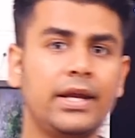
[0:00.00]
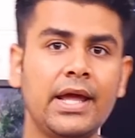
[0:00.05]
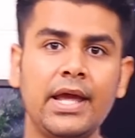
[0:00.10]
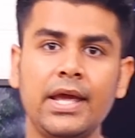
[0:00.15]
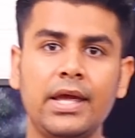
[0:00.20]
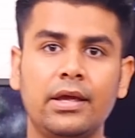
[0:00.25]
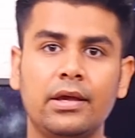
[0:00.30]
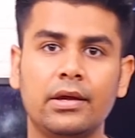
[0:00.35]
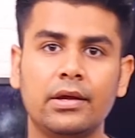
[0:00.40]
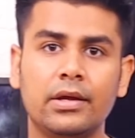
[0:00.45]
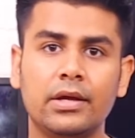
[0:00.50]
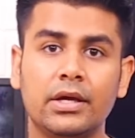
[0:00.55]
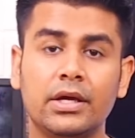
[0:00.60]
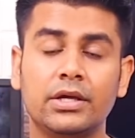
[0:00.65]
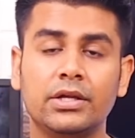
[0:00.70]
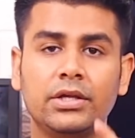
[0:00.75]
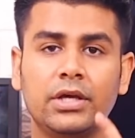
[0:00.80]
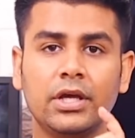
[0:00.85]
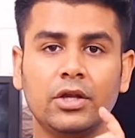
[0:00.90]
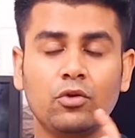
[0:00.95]
कि नहीं
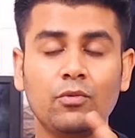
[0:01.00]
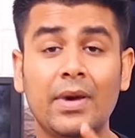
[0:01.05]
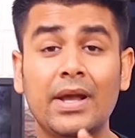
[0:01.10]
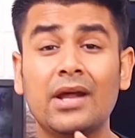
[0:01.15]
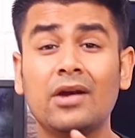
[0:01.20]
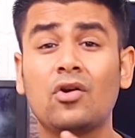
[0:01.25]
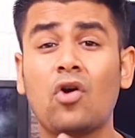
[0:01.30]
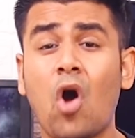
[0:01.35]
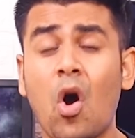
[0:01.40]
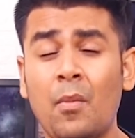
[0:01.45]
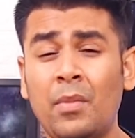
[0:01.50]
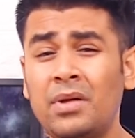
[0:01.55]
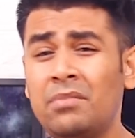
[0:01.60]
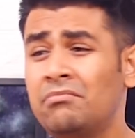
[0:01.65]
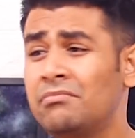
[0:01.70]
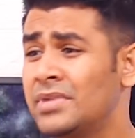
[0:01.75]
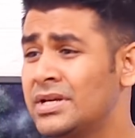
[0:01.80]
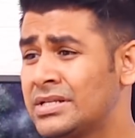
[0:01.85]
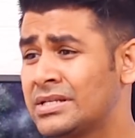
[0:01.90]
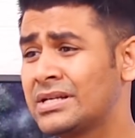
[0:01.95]
ये तुम्हारा
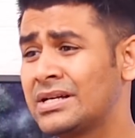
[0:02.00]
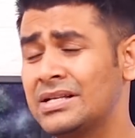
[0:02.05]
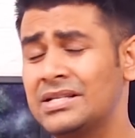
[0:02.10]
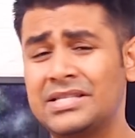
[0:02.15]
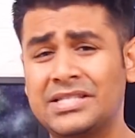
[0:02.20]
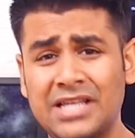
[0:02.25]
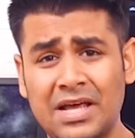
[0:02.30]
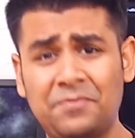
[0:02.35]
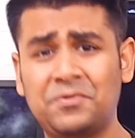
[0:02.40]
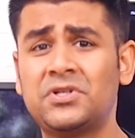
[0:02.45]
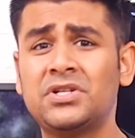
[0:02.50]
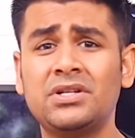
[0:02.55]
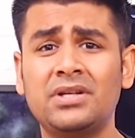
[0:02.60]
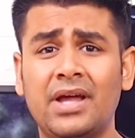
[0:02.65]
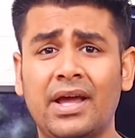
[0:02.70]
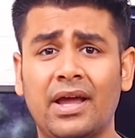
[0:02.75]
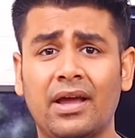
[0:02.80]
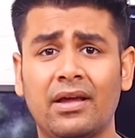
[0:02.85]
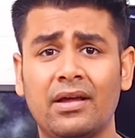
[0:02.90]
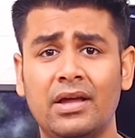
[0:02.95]
कॉमन
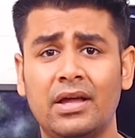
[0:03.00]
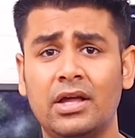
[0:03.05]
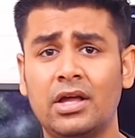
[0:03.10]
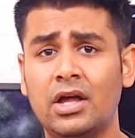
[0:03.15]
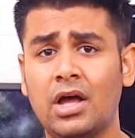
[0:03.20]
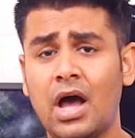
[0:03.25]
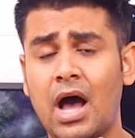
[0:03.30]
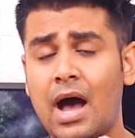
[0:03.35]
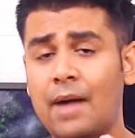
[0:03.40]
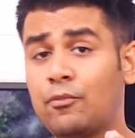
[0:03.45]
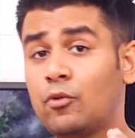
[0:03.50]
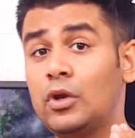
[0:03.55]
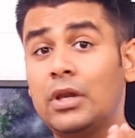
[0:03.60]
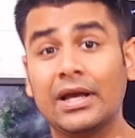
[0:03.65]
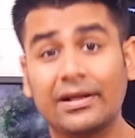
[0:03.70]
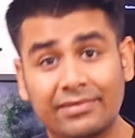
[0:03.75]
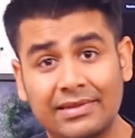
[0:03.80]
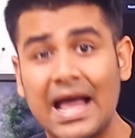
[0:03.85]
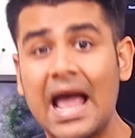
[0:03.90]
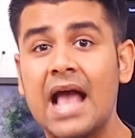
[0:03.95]
मिसकंसेप्शन है आपको
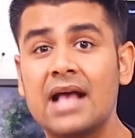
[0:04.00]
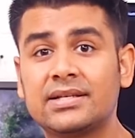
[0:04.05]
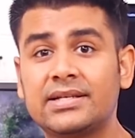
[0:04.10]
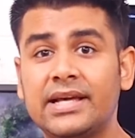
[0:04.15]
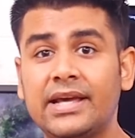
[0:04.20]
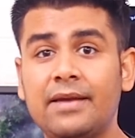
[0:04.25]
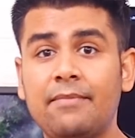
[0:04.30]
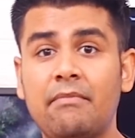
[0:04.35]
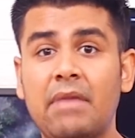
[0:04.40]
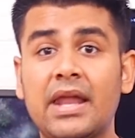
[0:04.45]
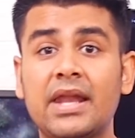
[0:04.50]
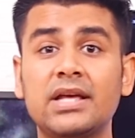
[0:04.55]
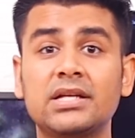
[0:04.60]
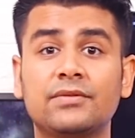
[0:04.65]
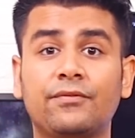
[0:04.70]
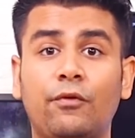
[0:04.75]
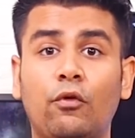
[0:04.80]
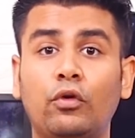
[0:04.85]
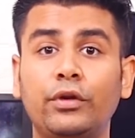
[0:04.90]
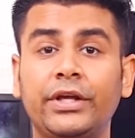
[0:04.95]
लगता है ऐसे कि मैंने
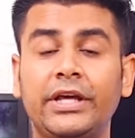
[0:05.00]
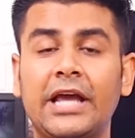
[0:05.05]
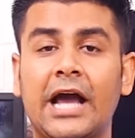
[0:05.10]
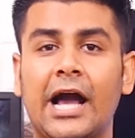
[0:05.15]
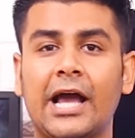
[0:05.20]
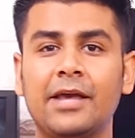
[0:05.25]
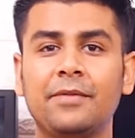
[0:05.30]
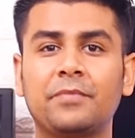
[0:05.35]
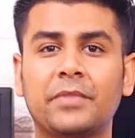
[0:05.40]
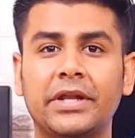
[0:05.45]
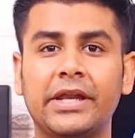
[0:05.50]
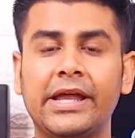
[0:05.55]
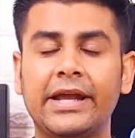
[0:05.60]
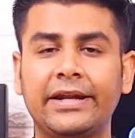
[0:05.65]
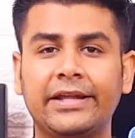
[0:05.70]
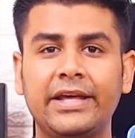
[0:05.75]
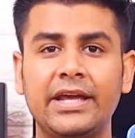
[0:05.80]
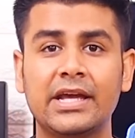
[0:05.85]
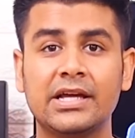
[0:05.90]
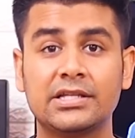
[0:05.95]
इस फोन की हाइप
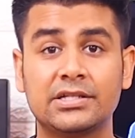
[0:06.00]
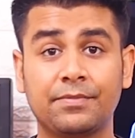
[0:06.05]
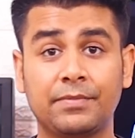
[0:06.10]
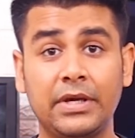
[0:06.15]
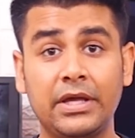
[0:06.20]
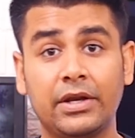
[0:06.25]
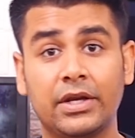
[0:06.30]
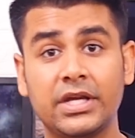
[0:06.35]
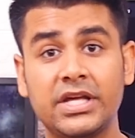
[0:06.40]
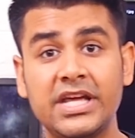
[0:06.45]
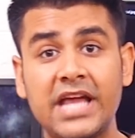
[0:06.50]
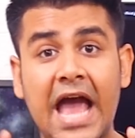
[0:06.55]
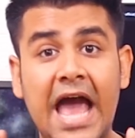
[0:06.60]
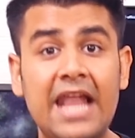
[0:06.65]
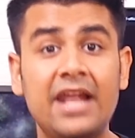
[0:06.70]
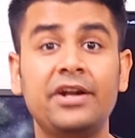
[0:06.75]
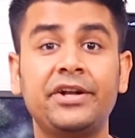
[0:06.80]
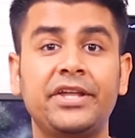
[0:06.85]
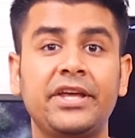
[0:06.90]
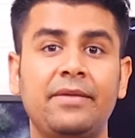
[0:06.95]
क्रिएट की है जबकि
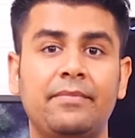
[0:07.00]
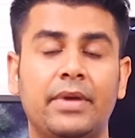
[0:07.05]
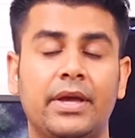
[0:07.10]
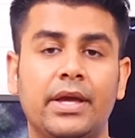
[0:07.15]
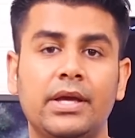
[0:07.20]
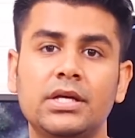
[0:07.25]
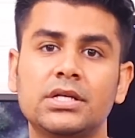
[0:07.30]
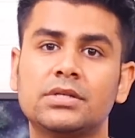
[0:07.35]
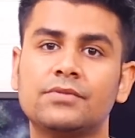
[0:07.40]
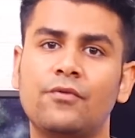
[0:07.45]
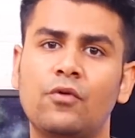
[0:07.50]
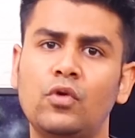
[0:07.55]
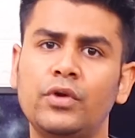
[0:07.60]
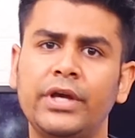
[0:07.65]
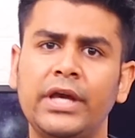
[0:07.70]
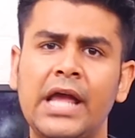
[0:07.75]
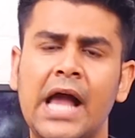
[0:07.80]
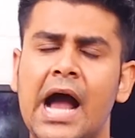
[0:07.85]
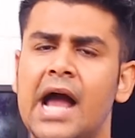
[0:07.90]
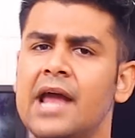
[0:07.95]
रियलिटी में इस फोन की